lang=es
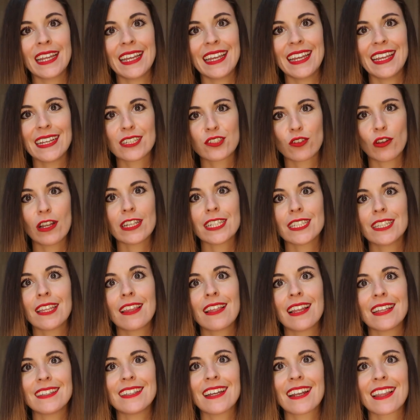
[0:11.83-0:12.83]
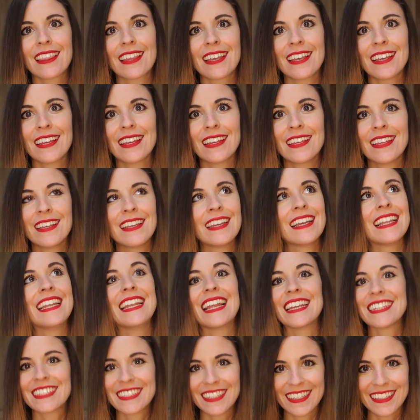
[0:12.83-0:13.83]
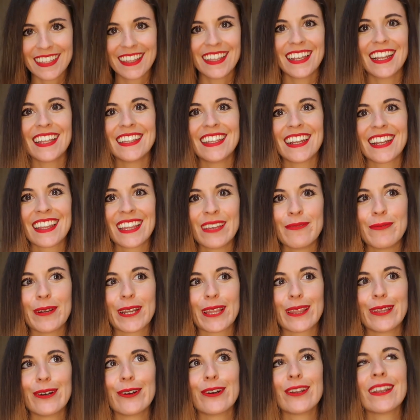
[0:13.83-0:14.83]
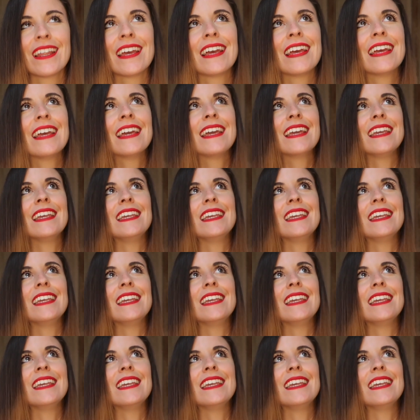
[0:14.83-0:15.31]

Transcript: Eh, son las 7 de la tarde, las 7 de la tarde, perdón,